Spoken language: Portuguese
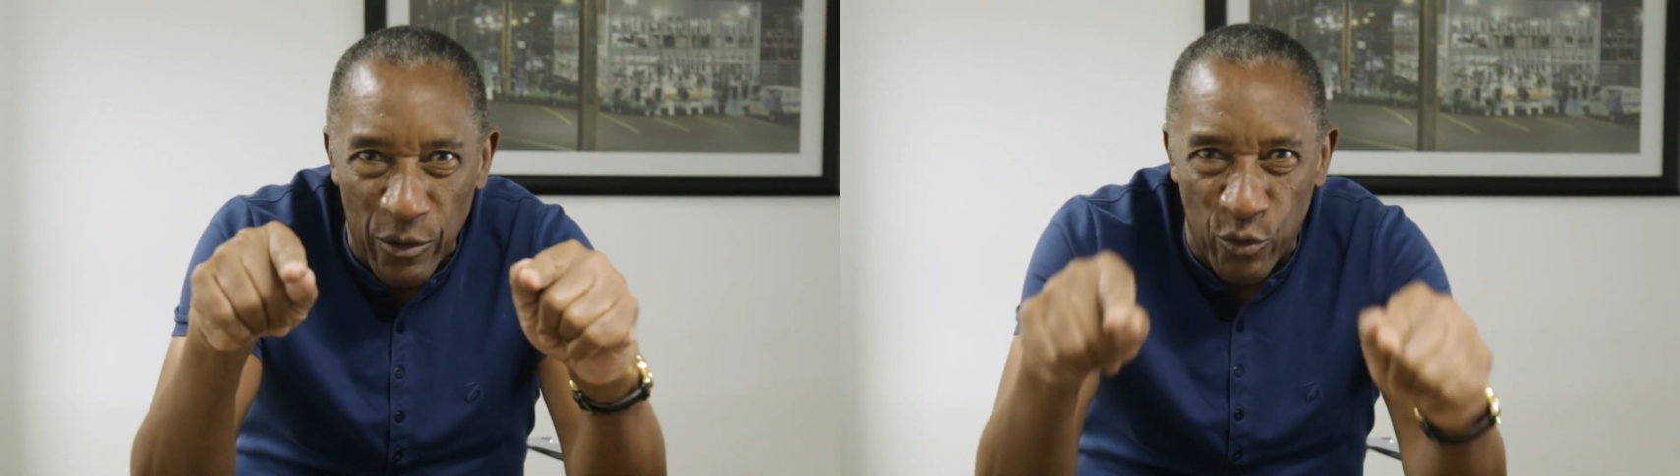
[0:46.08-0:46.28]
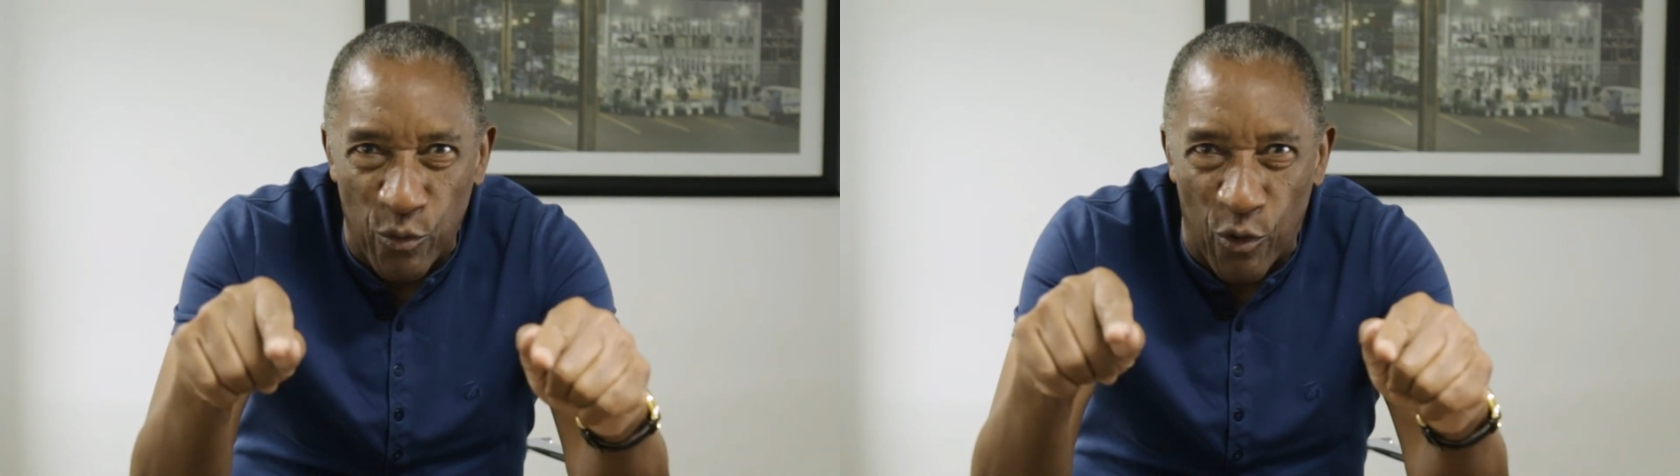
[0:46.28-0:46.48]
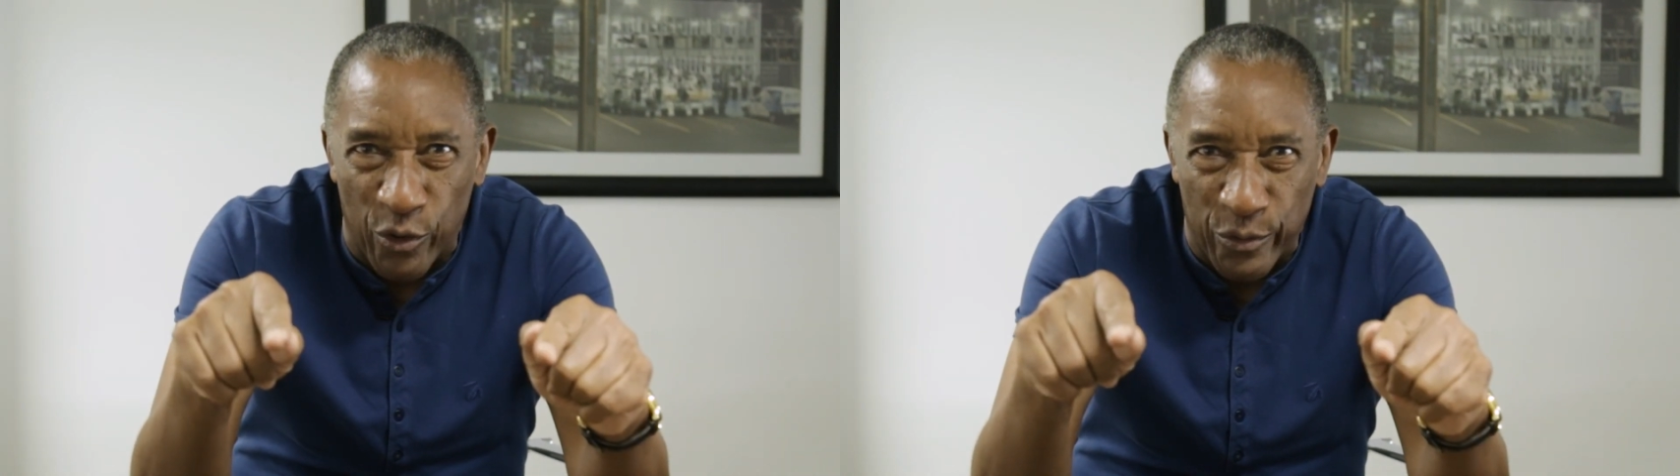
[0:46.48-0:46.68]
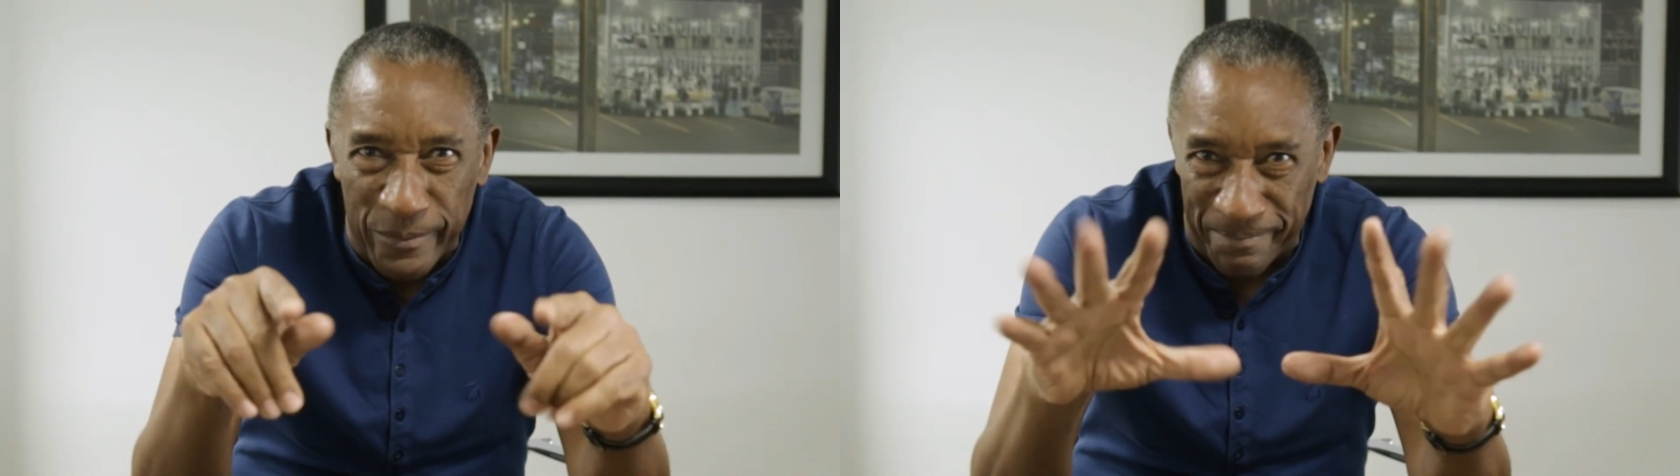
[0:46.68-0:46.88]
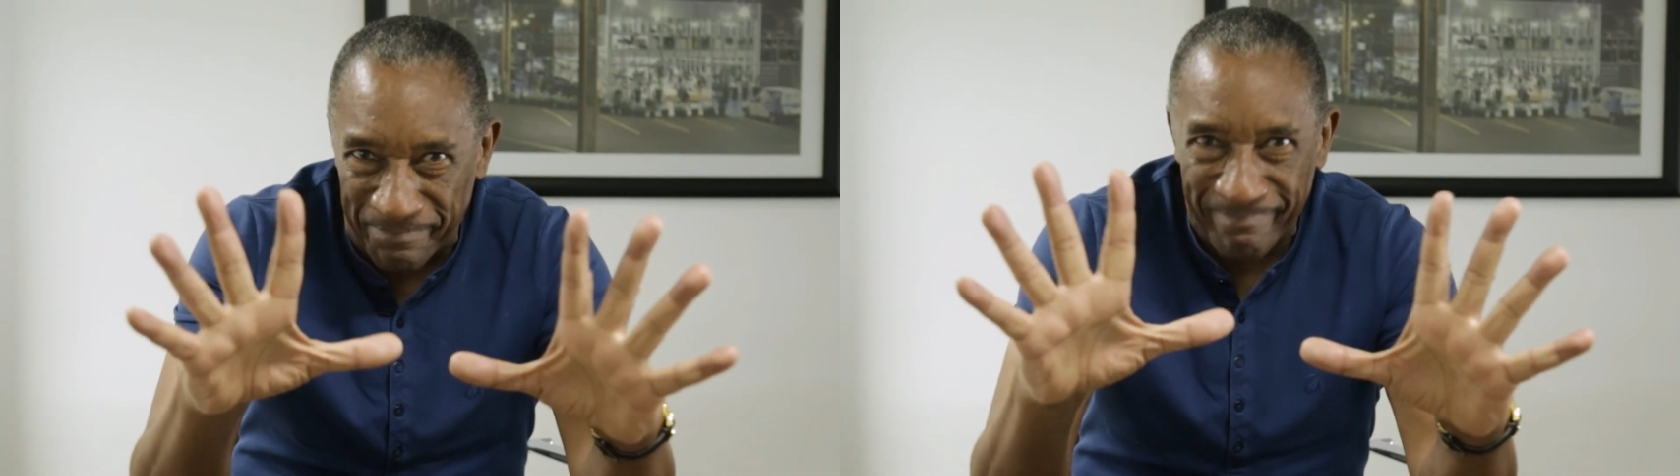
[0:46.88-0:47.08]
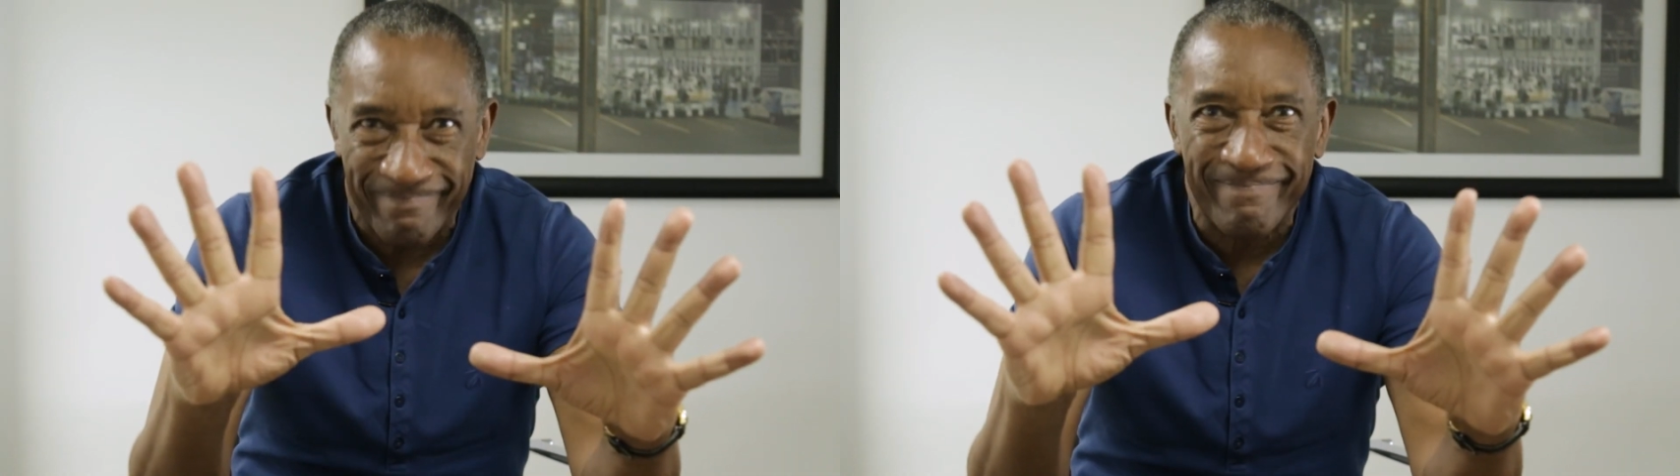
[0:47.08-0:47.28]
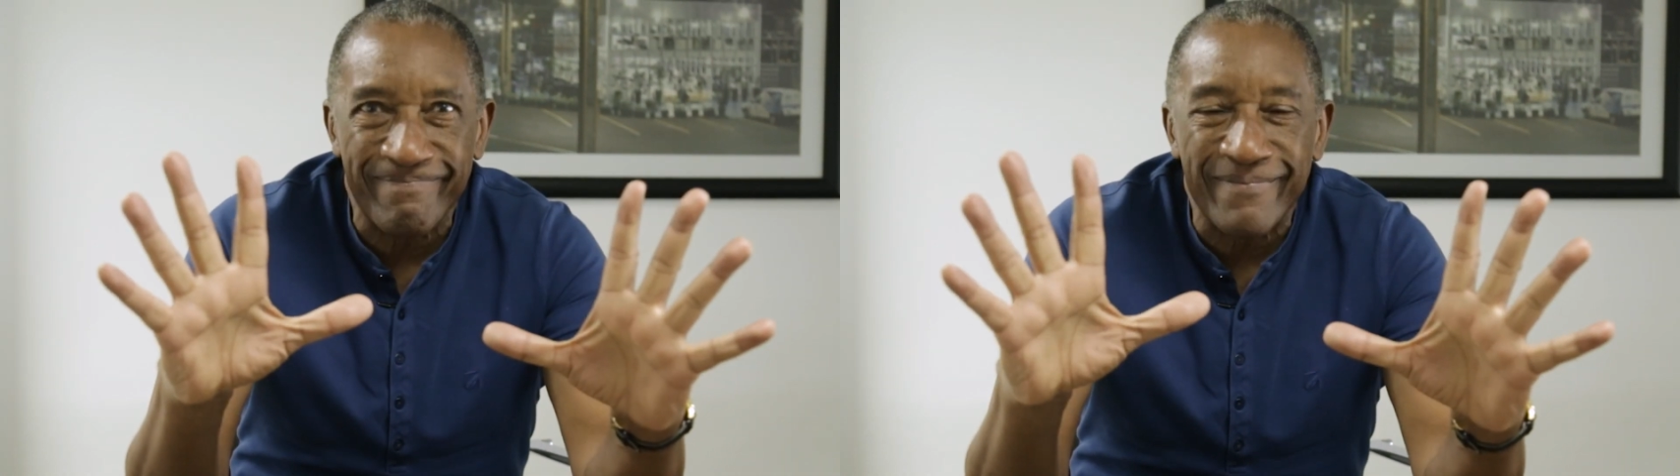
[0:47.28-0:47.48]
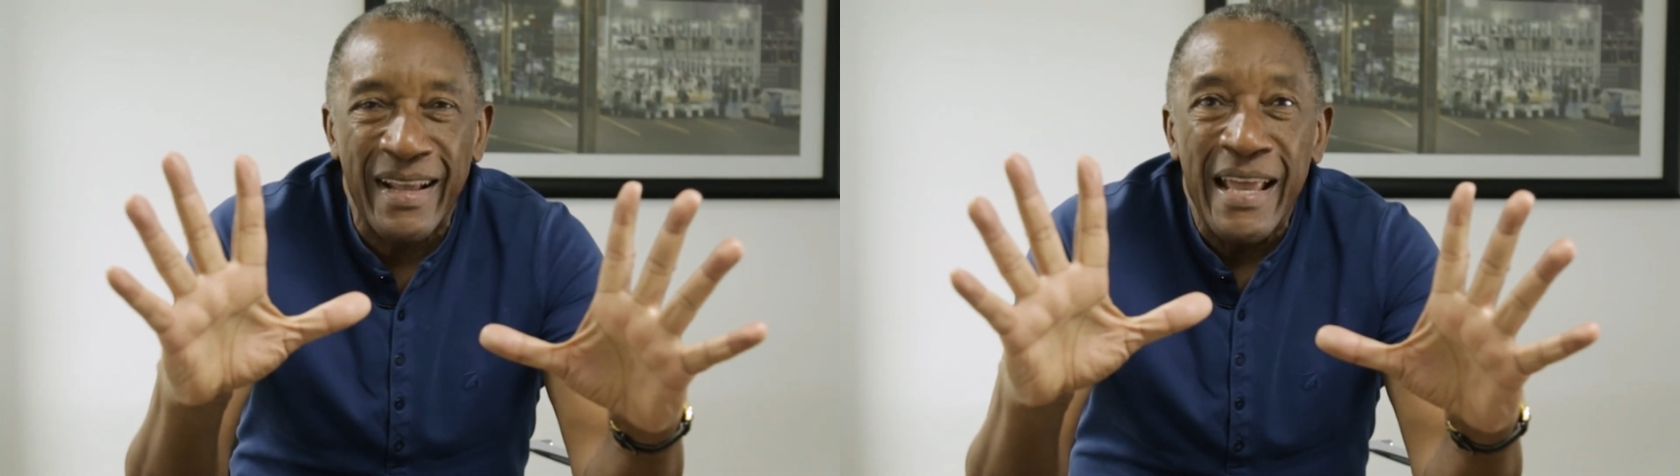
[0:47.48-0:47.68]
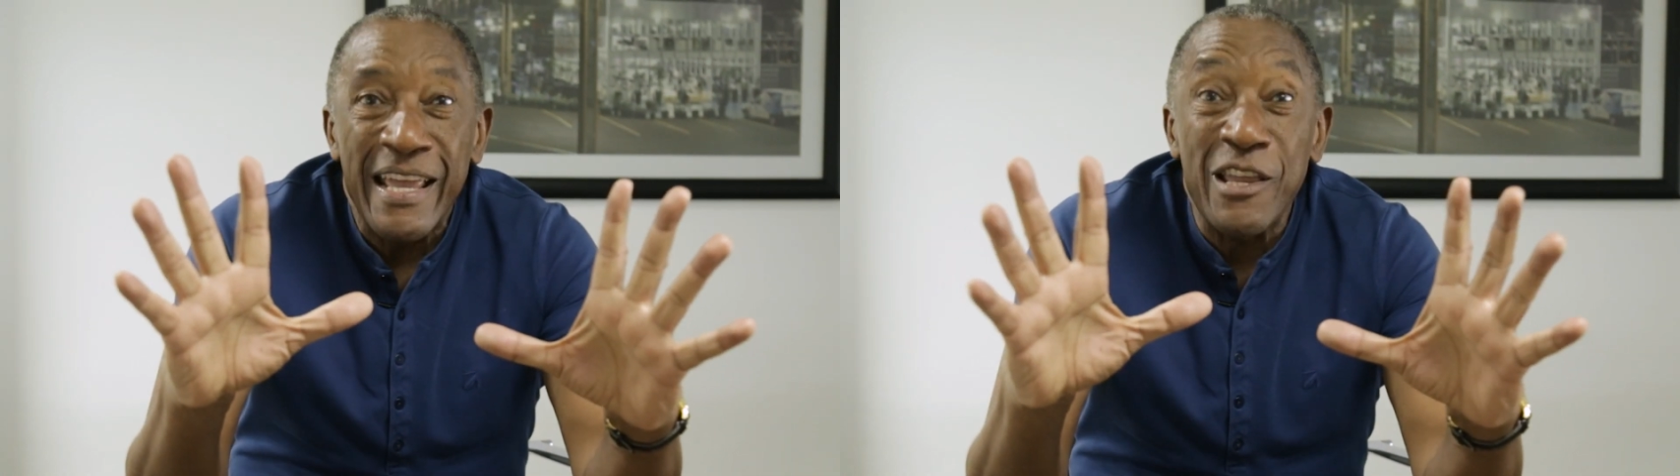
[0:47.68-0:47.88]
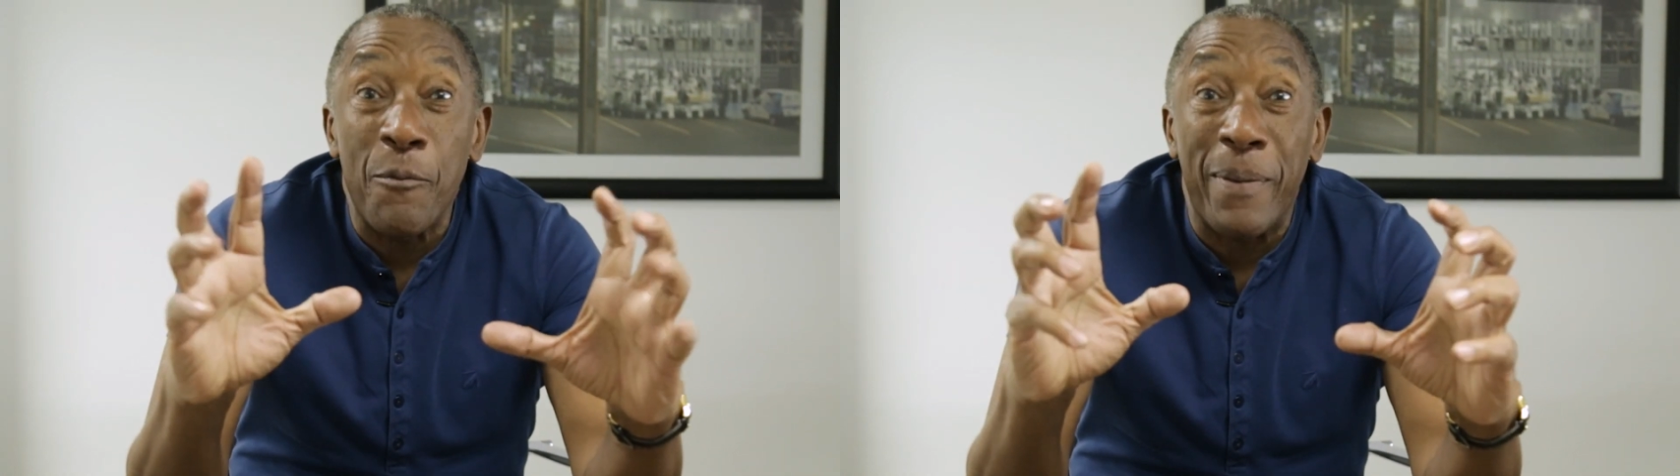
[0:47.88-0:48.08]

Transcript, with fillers: do ouro e eu